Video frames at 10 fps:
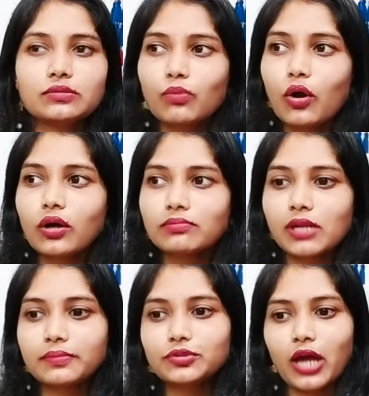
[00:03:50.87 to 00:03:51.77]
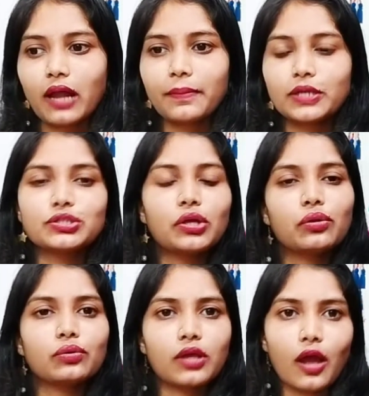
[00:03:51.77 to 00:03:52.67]
बहुत मतलब चार पांच
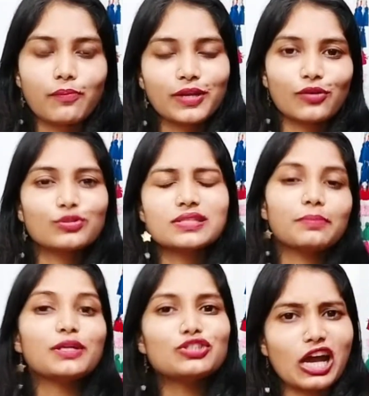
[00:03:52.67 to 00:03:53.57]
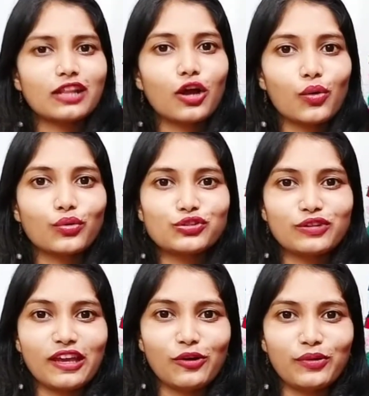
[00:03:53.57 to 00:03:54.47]
दिन या फिर उससे भी ज़्यादा हो
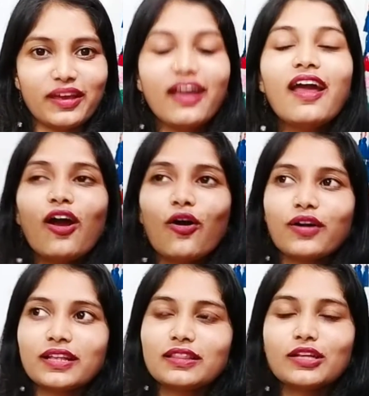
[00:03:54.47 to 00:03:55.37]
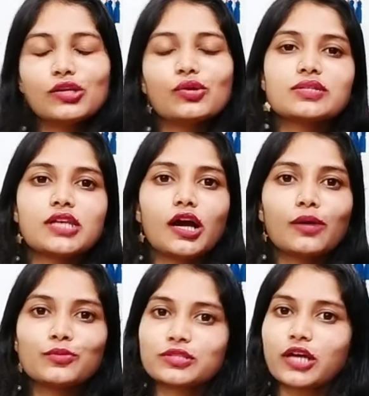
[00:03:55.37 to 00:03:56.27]
चुके होंगे और इतने दिनों से
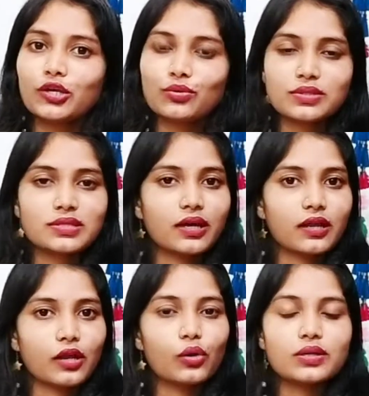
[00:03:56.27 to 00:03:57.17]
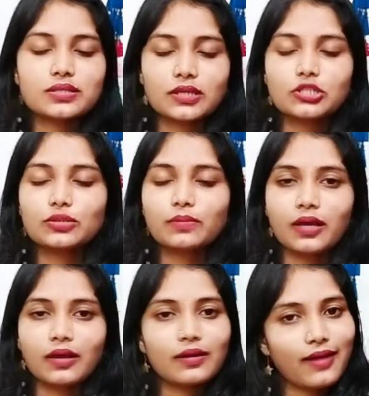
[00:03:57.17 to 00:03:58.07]
हम उसका यूज़ कर रहे हो और सच
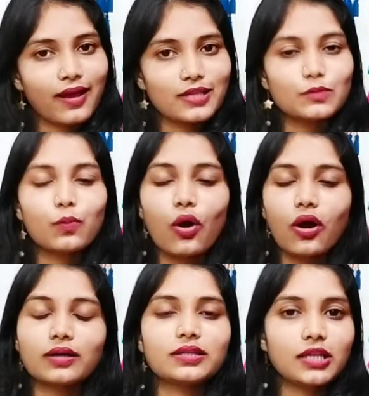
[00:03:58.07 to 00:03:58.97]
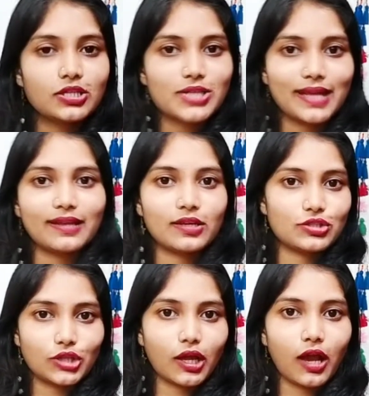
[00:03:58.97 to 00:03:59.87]
में गैस बहुत ही ज़्यादा अच्छा